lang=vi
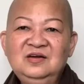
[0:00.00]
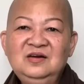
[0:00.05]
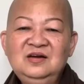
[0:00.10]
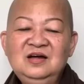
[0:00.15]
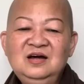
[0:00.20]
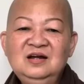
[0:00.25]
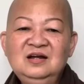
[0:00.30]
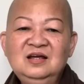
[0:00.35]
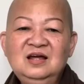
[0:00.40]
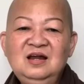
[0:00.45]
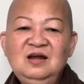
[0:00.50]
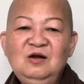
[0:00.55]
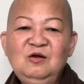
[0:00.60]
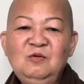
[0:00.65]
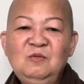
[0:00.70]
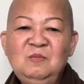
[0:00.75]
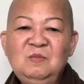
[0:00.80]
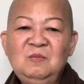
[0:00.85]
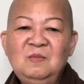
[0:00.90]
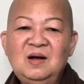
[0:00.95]
Cho nên cái
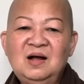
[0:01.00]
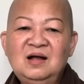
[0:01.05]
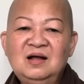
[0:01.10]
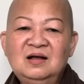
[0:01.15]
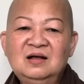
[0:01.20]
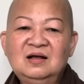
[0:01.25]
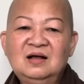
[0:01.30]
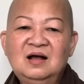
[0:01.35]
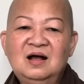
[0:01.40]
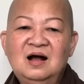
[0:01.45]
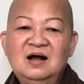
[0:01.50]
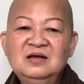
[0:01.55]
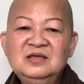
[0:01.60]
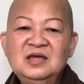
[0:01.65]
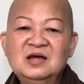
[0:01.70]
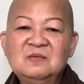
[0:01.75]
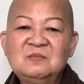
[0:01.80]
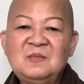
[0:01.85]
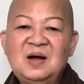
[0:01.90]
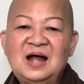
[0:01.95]
lúc mà ở
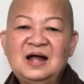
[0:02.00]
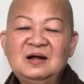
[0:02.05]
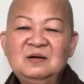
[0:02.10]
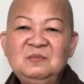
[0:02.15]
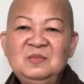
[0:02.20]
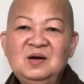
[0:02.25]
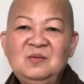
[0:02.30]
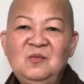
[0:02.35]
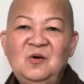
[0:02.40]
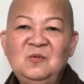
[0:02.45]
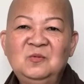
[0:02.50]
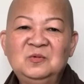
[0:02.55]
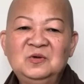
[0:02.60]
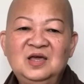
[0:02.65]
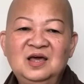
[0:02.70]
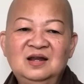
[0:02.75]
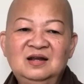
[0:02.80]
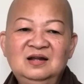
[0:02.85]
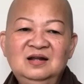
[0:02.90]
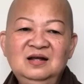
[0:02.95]
Nhật Bản mà
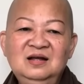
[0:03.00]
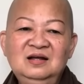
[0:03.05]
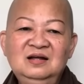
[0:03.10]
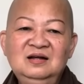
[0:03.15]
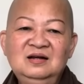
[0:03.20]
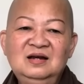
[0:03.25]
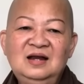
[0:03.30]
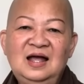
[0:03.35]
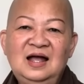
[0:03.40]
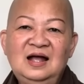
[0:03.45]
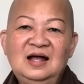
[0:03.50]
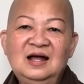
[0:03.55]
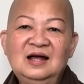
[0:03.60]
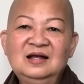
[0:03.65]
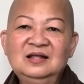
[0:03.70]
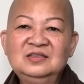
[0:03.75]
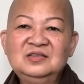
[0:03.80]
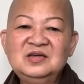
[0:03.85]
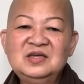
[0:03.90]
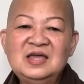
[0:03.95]
bùng dịch á, là
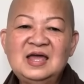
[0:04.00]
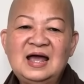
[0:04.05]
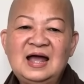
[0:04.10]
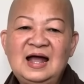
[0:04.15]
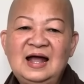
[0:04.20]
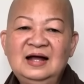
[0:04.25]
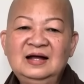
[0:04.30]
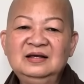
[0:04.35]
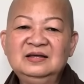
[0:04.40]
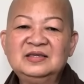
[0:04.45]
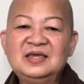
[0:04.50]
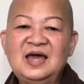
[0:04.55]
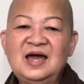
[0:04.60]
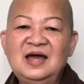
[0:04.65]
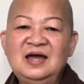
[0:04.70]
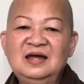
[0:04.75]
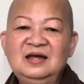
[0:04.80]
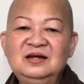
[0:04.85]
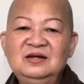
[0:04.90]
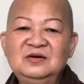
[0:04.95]
hả Tuyết Già ăn
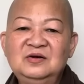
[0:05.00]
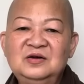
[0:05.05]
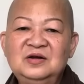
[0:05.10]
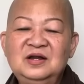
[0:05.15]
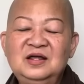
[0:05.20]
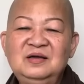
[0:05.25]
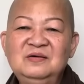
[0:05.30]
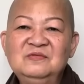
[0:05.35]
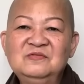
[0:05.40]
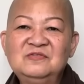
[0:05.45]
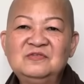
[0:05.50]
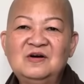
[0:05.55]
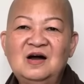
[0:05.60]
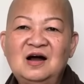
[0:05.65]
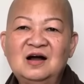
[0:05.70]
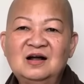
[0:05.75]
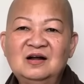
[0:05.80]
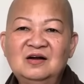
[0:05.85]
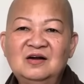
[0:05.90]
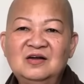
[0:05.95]
chay rồi niệm
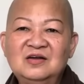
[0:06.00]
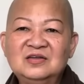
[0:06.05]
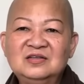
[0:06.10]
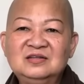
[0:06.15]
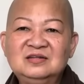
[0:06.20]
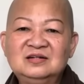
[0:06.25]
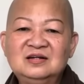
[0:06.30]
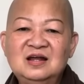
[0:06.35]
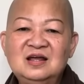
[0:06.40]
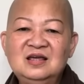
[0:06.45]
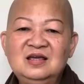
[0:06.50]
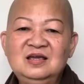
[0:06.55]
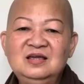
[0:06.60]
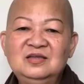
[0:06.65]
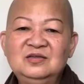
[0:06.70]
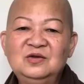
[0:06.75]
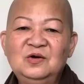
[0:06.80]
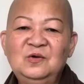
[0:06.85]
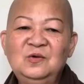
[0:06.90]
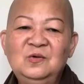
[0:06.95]
Phật, rồi
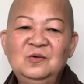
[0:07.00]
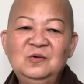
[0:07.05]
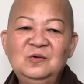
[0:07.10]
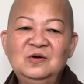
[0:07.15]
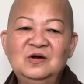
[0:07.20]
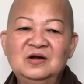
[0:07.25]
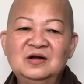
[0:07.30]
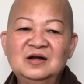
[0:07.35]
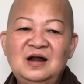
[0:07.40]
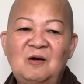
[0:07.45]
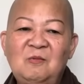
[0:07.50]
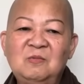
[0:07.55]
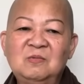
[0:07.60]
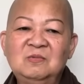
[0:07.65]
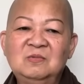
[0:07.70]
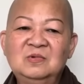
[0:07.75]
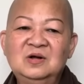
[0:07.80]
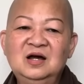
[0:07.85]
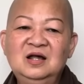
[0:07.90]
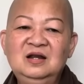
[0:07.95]
trì chú, rồi
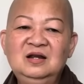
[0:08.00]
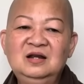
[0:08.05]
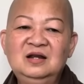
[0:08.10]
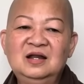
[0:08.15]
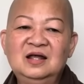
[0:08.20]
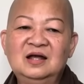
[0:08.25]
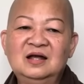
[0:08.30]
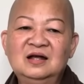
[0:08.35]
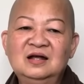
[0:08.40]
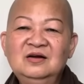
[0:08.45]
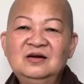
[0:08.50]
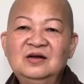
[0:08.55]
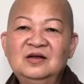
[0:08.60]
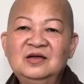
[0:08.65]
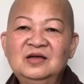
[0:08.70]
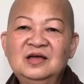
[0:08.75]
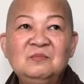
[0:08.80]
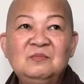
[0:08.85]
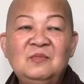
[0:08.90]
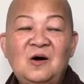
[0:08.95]
đọc kinh nè,
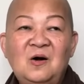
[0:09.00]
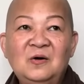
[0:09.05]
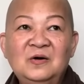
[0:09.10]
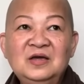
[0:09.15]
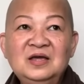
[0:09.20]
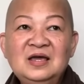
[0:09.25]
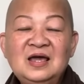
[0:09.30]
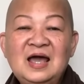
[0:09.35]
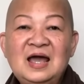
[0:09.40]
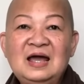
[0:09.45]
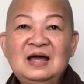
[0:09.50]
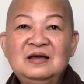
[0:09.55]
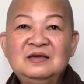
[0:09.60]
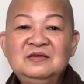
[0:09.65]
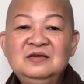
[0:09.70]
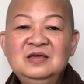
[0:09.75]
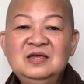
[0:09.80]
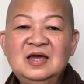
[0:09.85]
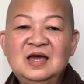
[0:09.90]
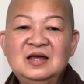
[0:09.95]
rồi mỗi ngày
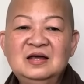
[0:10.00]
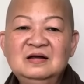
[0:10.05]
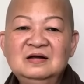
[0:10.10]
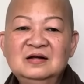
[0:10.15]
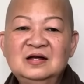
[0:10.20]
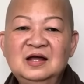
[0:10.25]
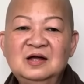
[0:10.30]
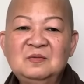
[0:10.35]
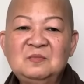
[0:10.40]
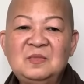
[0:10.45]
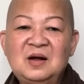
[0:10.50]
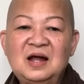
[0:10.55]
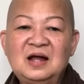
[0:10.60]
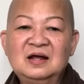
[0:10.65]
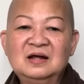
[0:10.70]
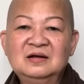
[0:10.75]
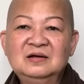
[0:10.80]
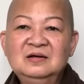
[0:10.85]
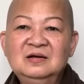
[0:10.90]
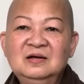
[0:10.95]
như vậy đó các
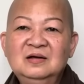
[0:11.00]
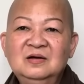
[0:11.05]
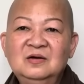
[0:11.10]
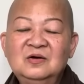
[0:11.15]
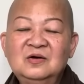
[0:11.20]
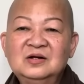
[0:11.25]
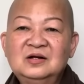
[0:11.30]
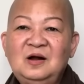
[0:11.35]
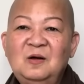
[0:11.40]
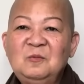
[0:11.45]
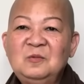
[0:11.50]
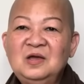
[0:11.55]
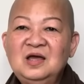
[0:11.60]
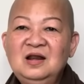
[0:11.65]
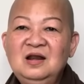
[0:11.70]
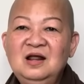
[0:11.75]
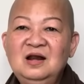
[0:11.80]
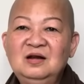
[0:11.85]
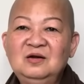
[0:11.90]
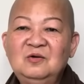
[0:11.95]
bạn. Rồi trong
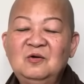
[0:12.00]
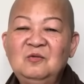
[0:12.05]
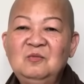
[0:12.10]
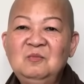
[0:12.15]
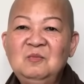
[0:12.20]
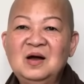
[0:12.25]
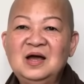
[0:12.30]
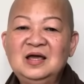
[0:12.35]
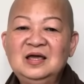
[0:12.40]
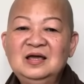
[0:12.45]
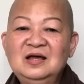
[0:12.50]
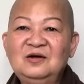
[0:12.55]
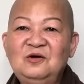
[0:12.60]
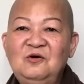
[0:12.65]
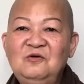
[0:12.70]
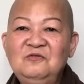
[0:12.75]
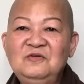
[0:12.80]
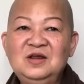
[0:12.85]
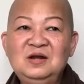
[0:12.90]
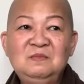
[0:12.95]
gia đình cũng bị
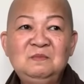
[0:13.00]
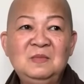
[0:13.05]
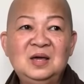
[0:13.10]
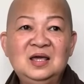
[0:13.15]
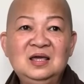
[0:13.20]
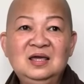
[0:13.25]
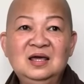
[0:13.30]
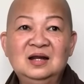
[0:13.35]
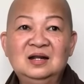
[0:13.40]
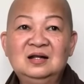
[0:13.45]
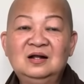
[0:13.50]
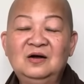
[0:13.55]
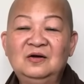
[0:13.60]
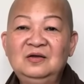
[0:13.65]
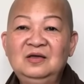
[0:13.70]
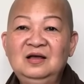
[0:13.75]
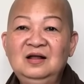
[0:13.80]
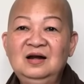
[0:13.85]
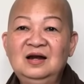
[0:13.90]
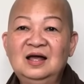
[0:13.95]
Covid, bị dịch,
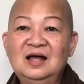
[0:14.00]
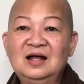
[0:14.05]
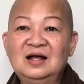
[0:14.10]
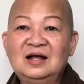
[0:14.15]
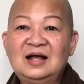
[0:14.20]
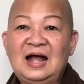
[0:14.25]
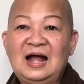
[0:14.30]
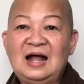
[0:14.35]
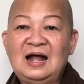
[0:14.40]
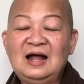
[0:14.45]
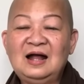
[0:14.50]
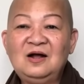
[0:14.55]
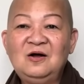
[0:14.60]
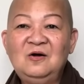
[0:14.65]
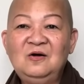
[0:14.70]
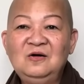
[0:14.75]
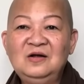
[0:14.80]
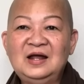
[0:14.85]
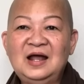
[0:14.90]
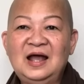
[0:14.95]
coi như là cả
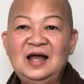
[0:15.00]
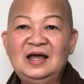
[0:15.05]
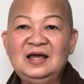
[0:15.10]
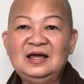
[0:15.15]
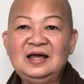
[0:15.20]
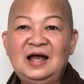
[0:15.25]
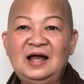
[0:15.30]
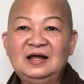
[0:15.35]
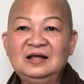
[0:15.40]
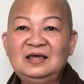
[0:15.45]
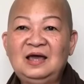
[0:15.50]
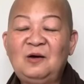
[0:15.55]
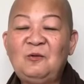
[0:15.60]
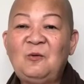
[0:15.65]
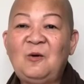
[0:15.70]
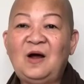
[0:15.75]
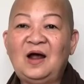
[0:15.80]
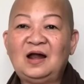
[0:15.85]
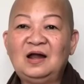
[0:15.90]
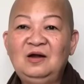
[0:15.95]
con gái, cả cháu
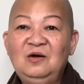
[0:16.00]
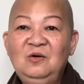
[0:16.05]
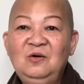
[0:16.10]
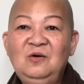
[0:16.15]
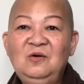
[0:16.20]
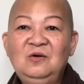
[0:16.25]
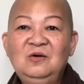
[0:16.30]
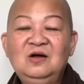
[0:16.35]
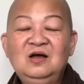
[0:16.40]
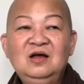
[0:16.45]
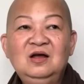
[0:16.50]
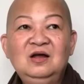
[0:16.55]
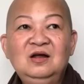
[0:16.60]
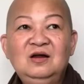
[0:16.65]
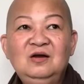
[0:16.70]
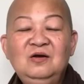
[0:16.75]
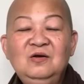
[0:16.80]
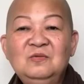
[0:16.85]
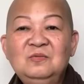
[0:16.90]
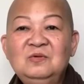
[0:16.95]
ngoại luôn.
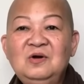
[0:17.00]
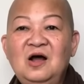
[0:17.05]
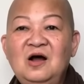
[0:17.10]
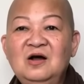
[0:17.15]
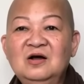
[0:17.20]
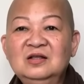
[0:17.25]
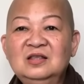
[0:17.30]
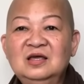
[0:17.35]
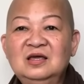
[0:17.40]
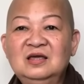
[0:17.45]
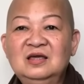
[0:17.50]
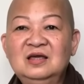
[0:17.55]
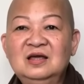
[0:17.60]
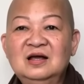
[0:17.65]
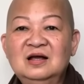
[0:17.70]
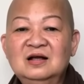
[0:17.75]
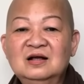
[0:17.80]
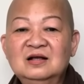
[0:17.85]
Lúc đó thì